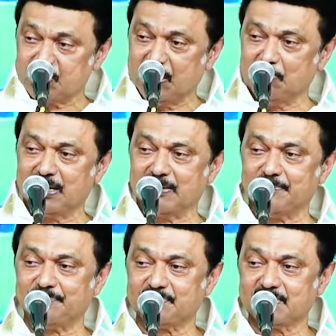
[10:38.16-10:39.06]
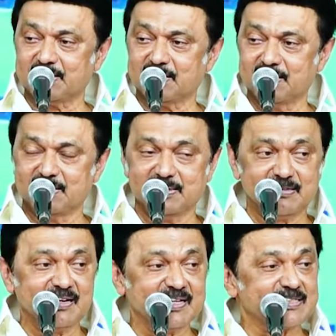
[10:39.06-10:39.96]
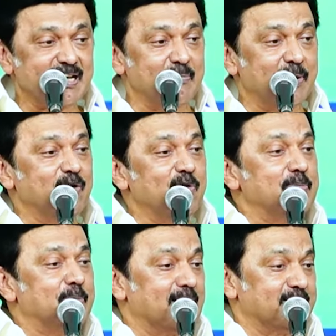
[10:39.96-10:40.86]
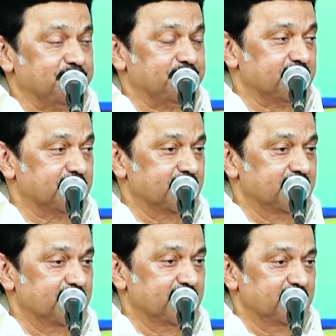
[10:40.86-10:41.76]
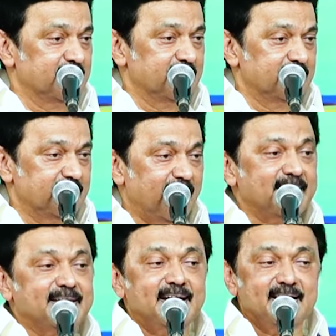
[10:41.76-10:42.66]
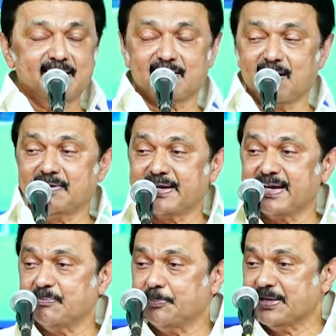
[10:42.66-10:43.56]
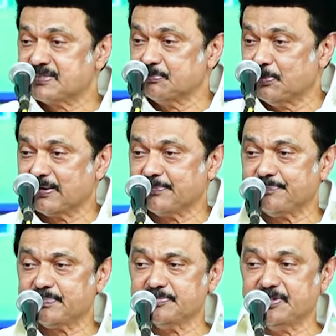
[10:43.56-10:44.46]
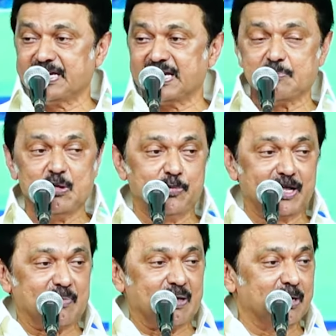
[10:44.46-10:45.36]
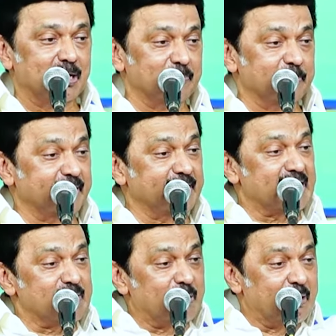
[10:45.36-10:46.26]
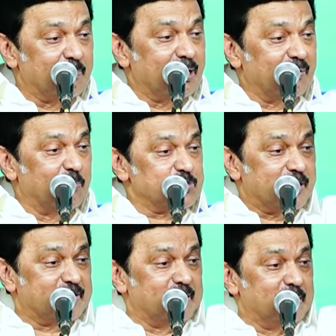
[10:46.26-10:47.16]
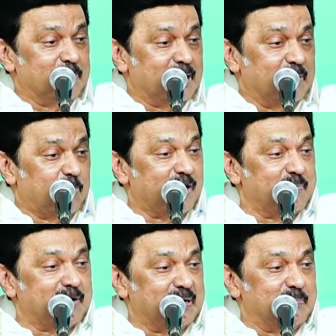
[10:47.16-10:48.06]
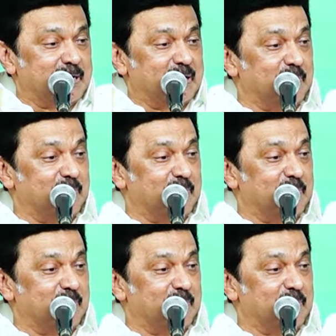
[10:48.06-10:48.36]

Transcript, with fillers: மேம்பாலம் தங்கச்சாலை மணிகுண்டு பாலம் ஆர்கே நகர் காக்கிரேன் பேசின் பாலம் ஜி கே மூப்பனார் மேம்பாலம் ரங்கராஜபுரம் மேம்பாலம் உஸ்மான் ரோடு மேம்பாலம் கோடம்பாக்கம் பாலம்